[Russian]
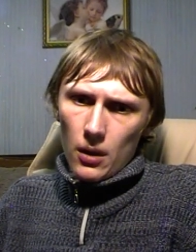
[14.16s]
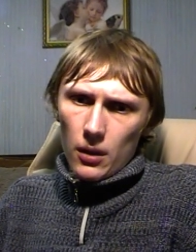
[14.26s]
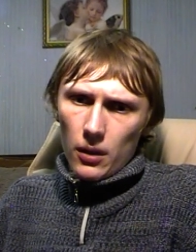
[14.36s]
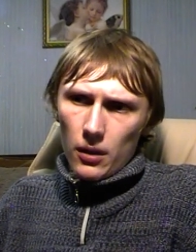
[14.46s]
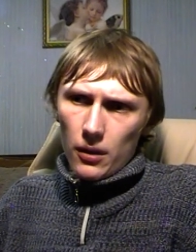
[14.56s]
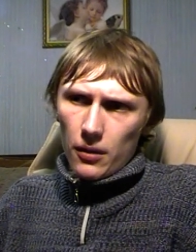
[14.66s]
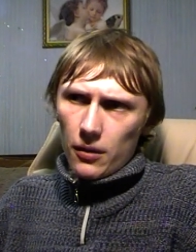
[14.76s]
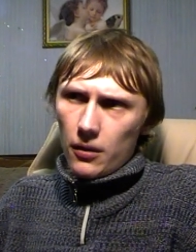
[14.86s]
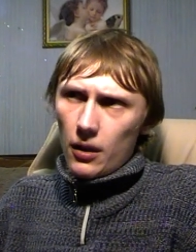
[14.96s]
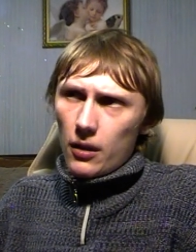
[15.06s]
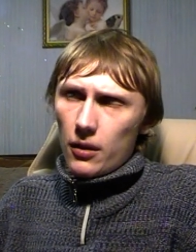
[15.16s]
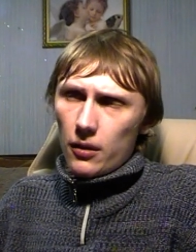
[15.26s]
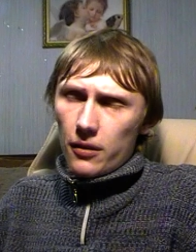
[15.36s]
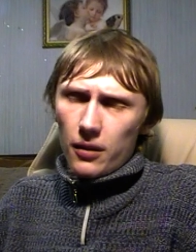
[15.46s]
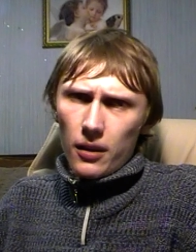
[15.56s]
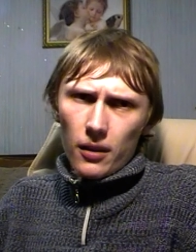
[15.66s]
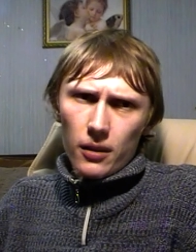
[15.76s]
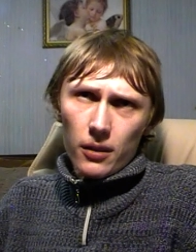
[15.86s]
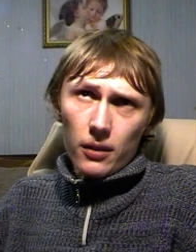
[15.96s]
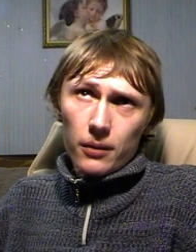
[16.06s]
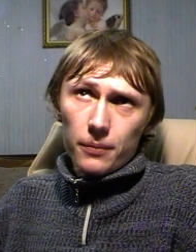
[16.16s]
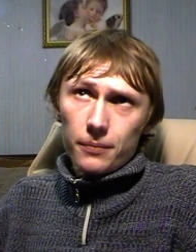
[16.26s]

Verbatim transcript: и Сели... Сериха,